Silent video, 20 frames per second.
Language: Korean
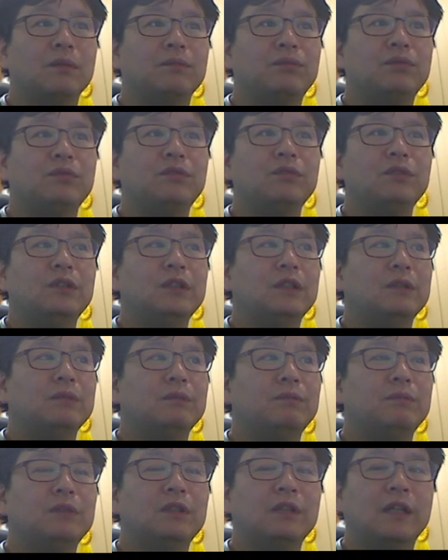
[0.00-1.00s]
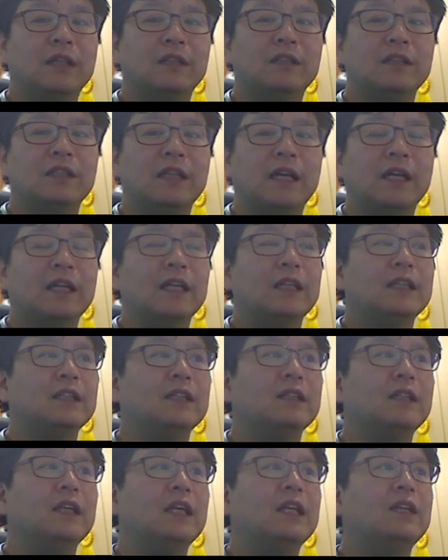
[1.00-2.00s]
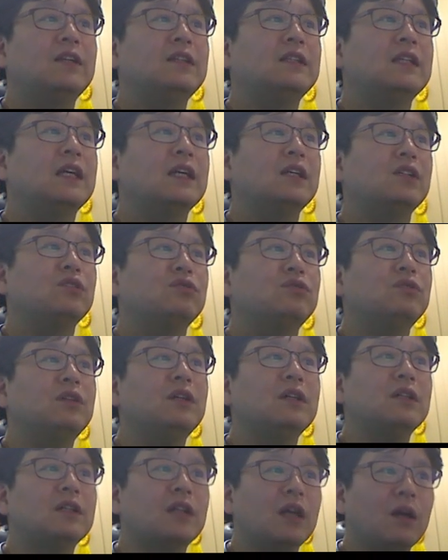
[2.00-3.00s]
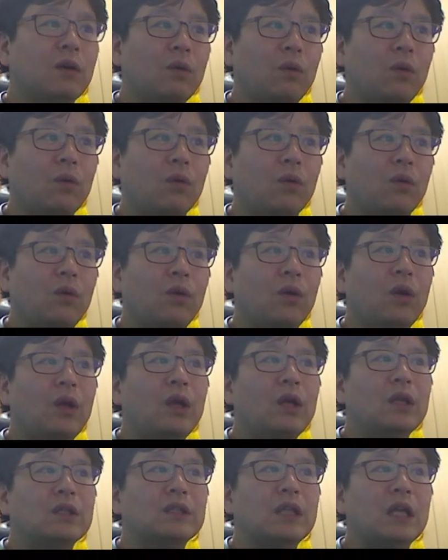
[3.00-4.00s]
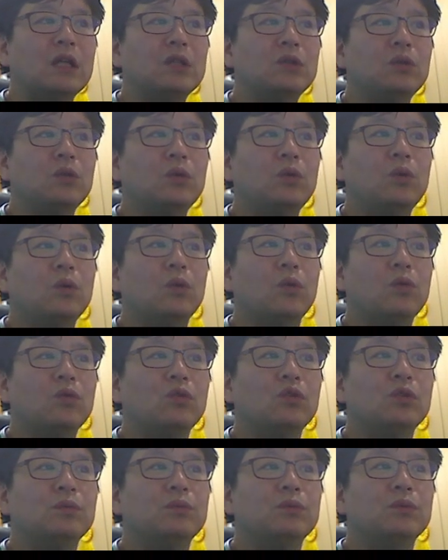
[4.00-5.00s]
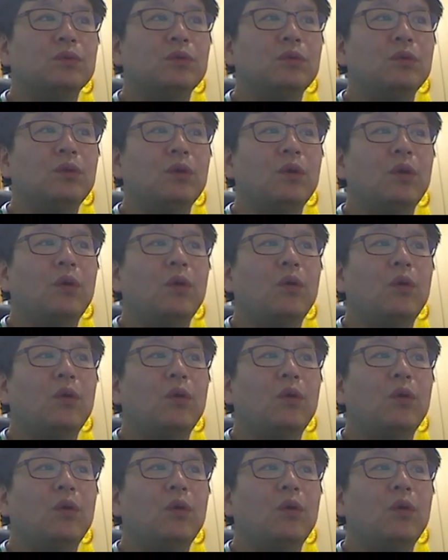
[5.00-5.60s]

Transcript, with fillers: 플루닐 같은 약이 있는데 이런 약을 투약을 하고 산소 공급으로